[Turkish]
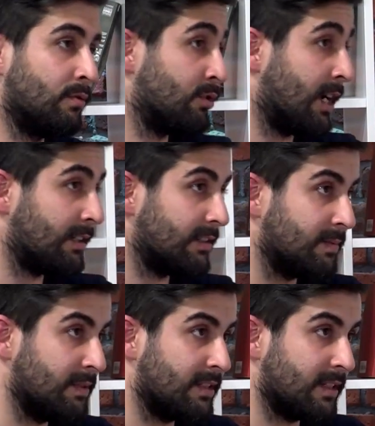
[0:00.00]
duracak,
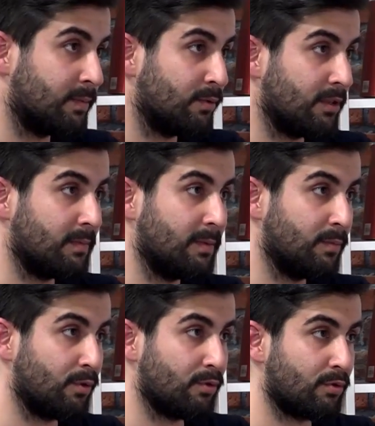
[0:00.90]
nasıl bitecek bunu da
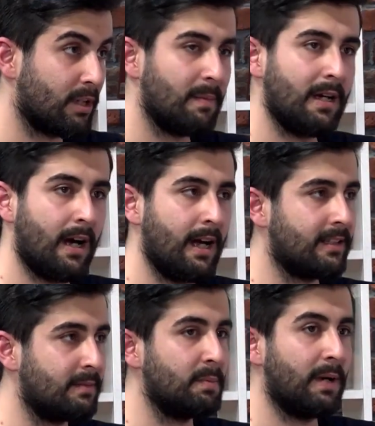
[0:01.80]
bilmiyoruz. E, ama Şimdiki